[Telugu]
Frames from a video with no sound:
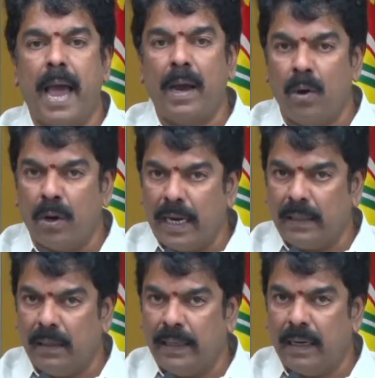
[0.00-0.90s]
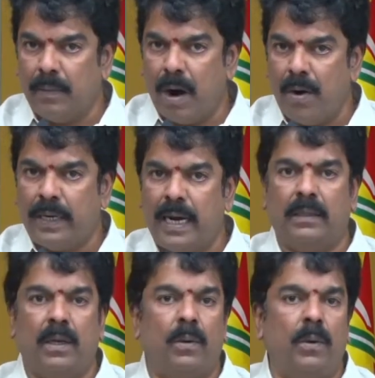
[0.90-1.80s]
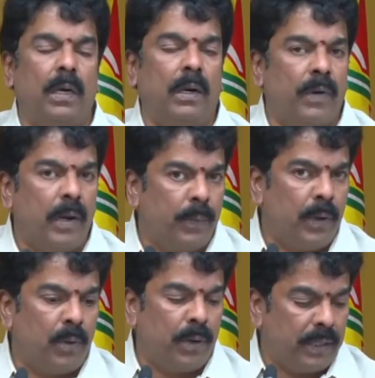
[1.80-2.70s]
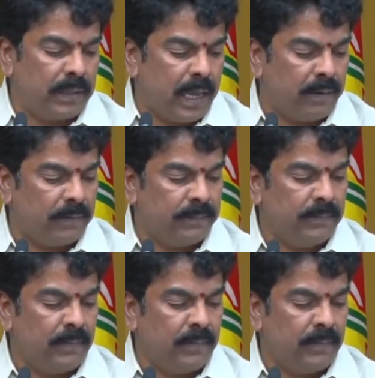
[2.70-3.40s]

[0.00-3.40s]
మ్యాంగో రైతుల దగ్గర మామిడికాయను తక్కువ కొన్ని ఫలుపుల్లో కొట్టేశారు